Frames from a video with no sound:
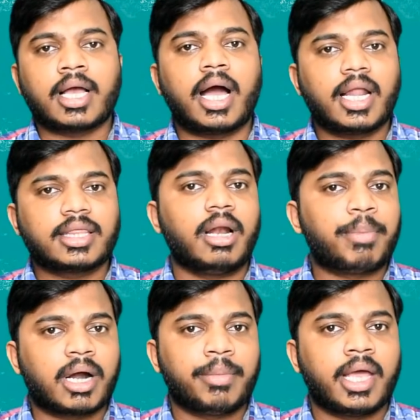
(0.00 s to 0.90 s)
காலத்தால்
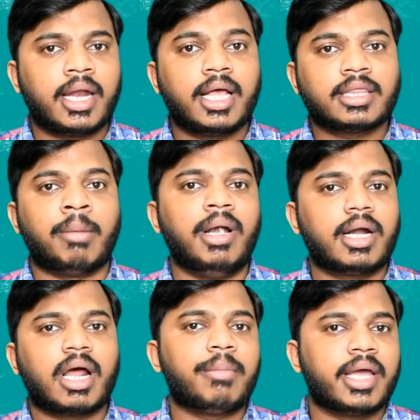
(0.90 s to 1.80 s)
பழமையான தமிழ்
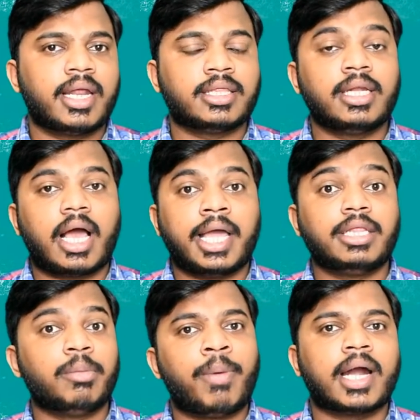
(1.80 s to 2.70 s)
ராமாயணத்தின்
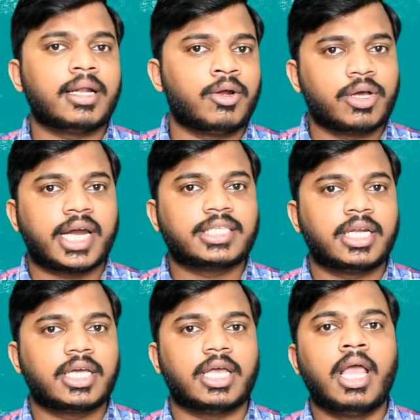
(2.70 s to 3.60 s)
ஐந்து பாடல்களும்
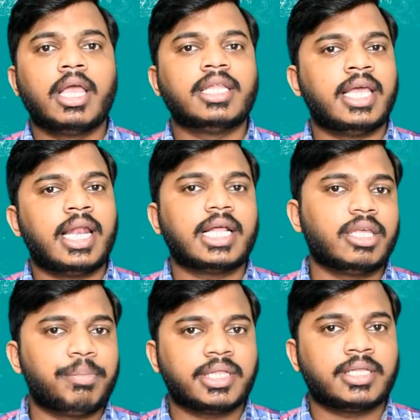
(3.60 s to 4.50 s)
கிடச்சிருக்கு இது
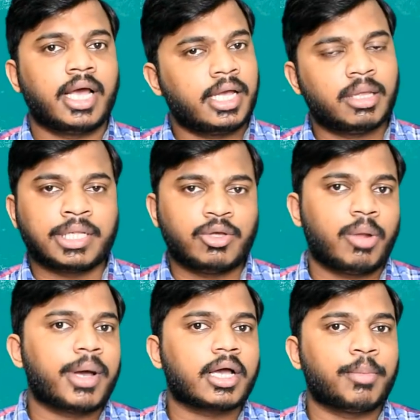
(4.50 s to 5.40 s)
எல்லாத்தையும் பற்றி தான் இந்த
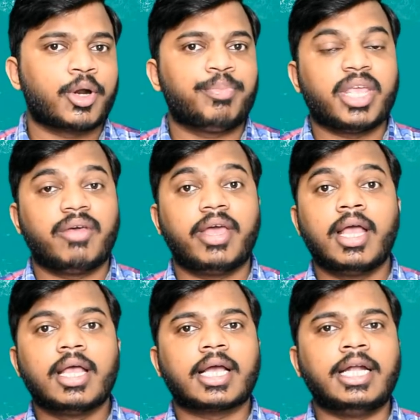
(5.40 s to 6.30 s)
பதிவில் பார்க்க போகிறோம் எனவே
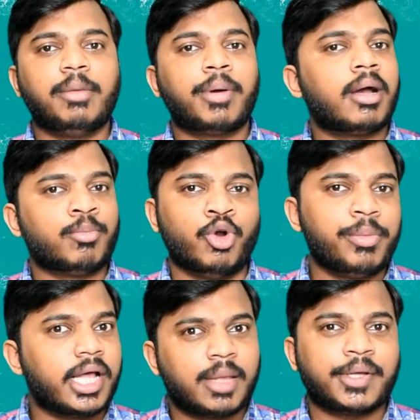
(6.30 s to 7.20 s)
கண்டிப்பாக
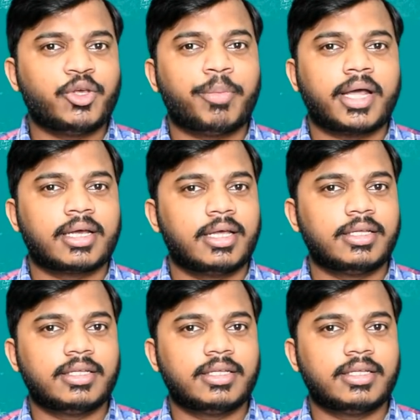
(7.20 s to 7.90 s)
முழுமையாக அந்த பதிவை பாருங்கள்